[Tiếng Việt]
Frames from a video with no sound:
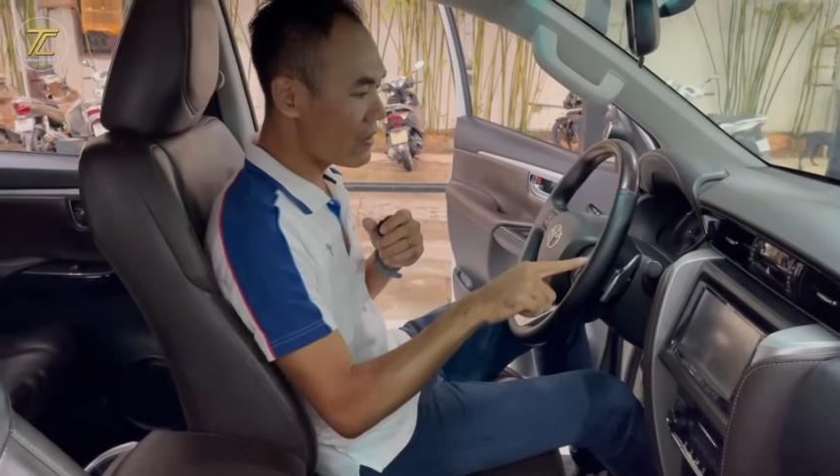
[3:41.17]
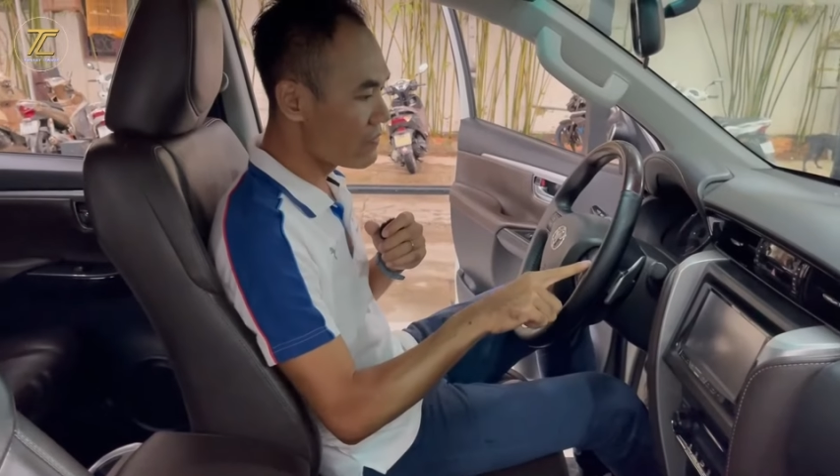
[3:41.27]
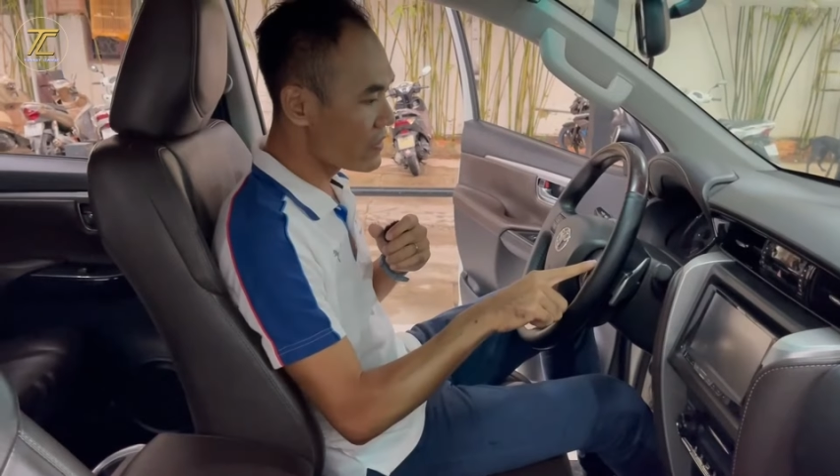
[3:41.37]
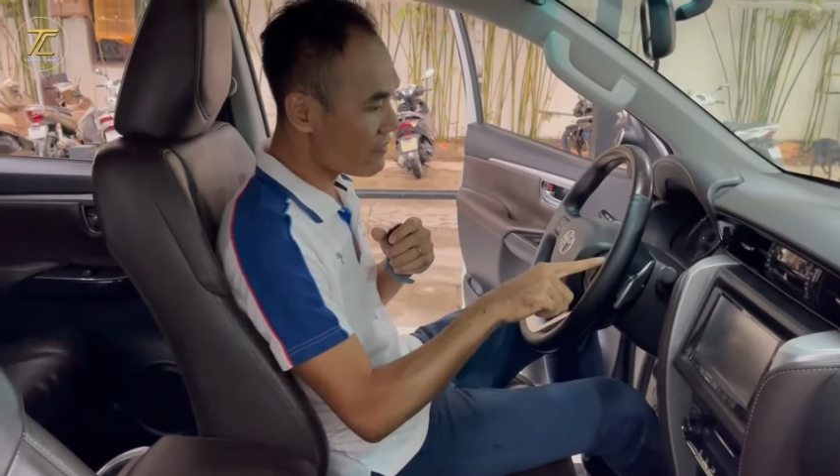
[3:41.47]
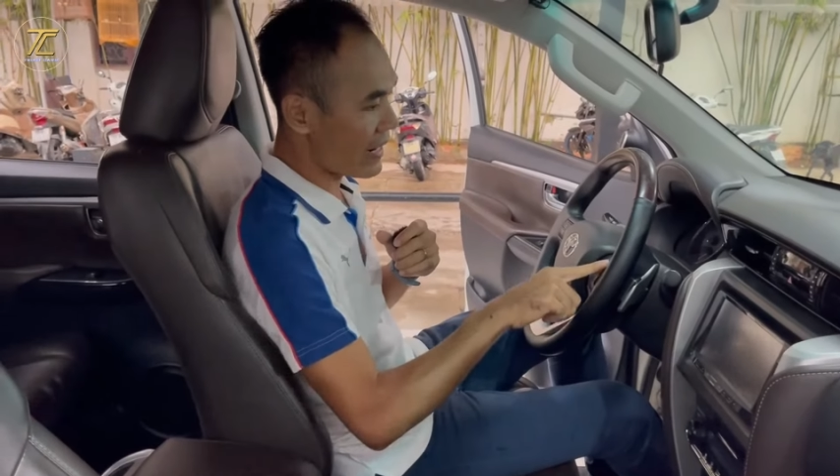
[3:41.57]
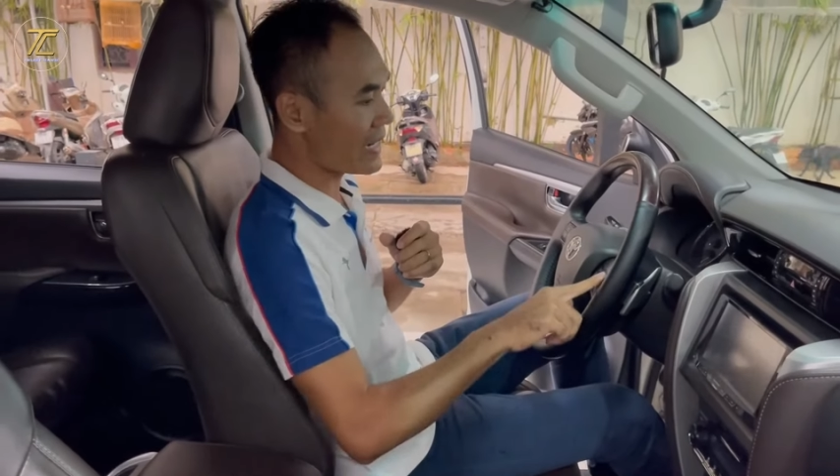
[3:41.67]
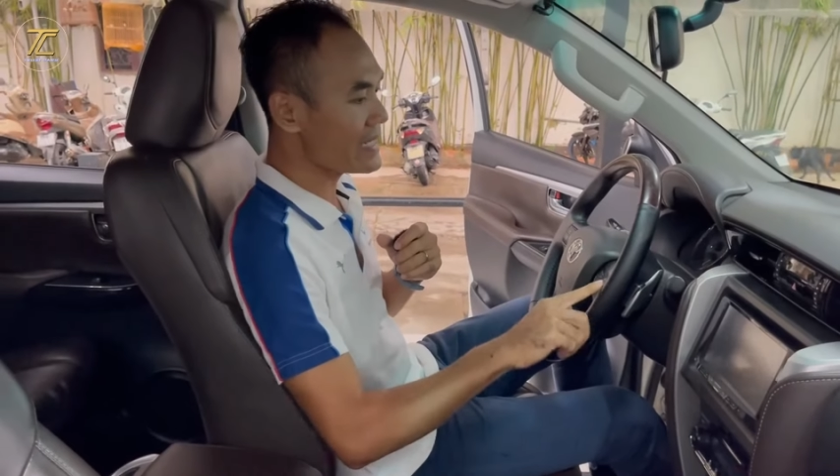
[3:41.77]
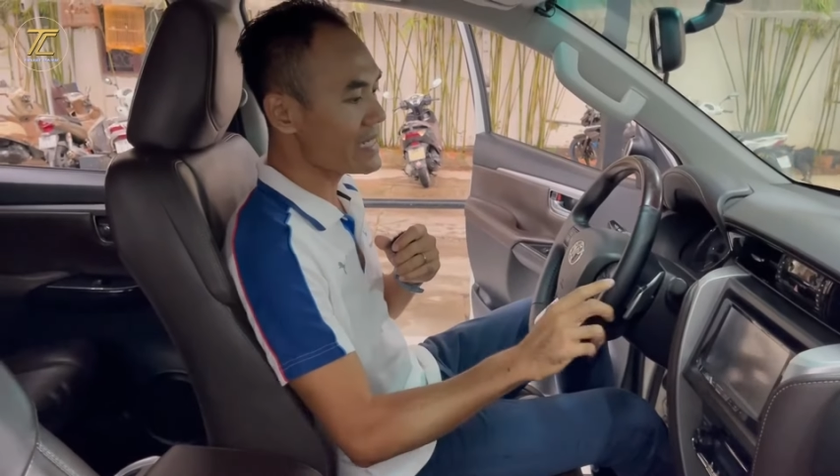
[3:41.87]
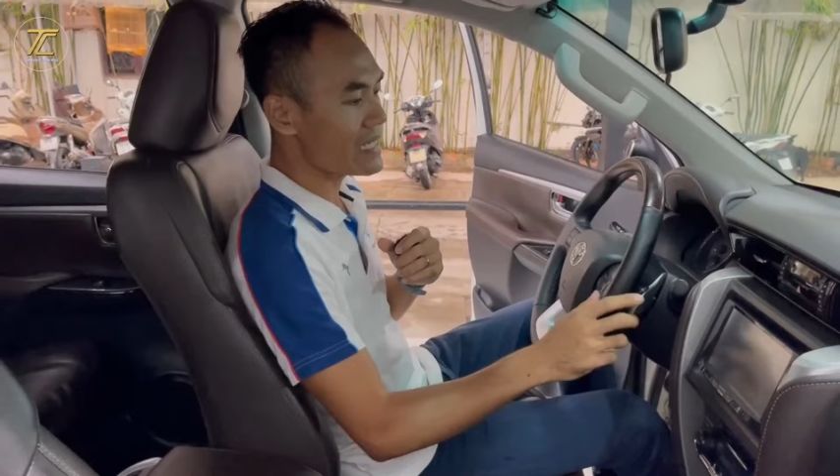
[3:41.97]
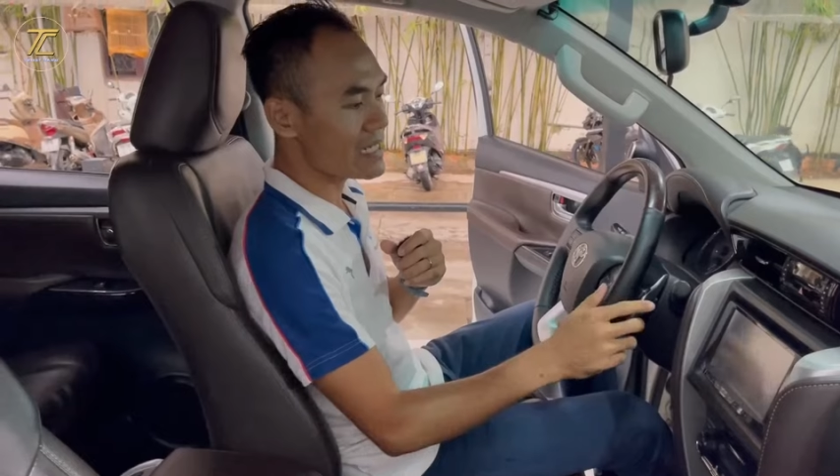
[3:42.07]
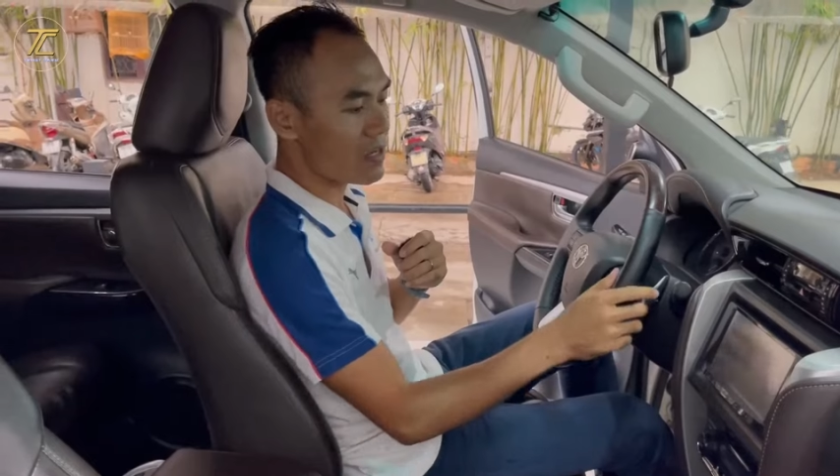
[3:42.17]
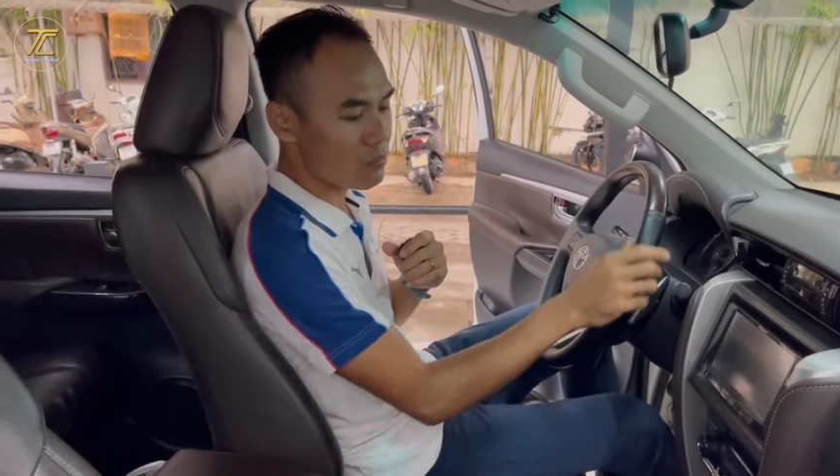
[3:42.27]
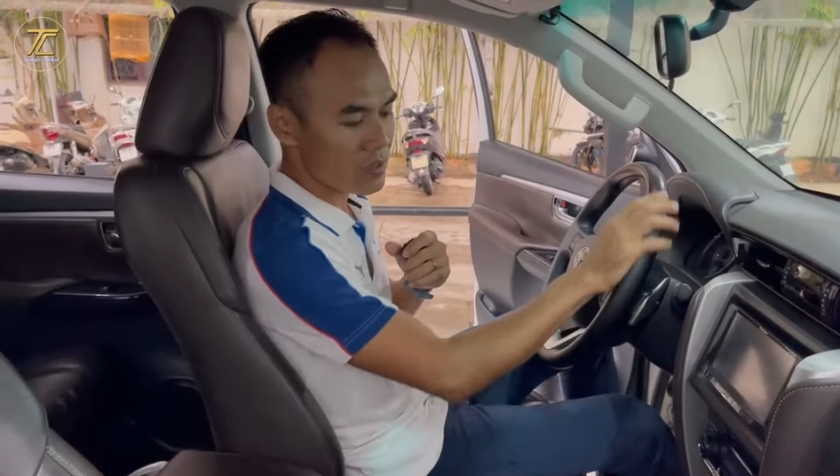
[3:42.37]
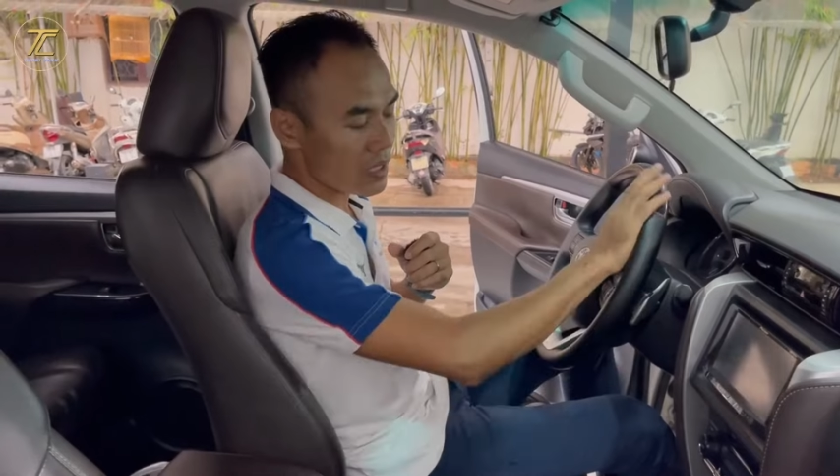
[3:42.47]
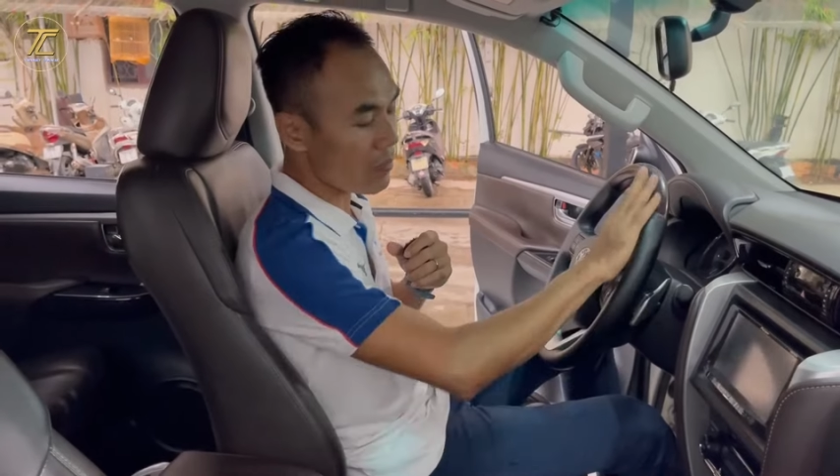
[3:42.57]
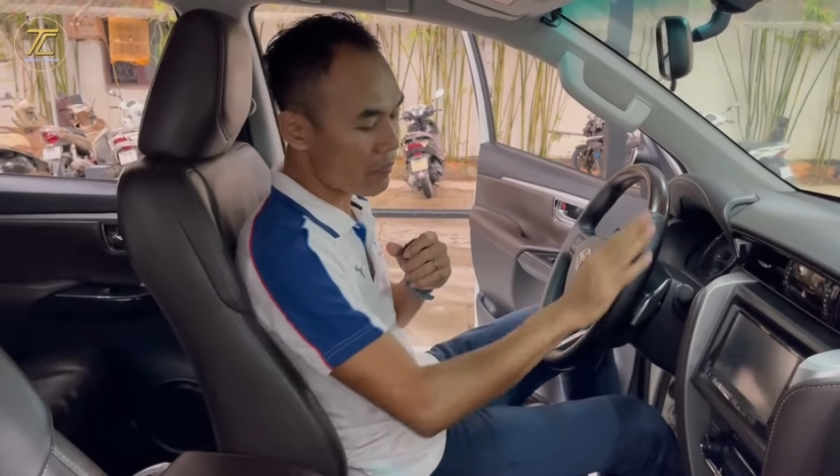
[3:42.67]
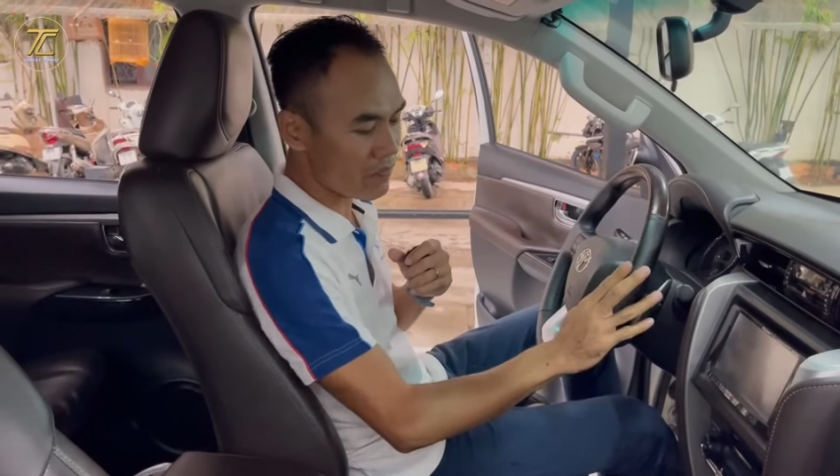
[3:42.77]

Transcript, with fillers: vừa phải, không có bọc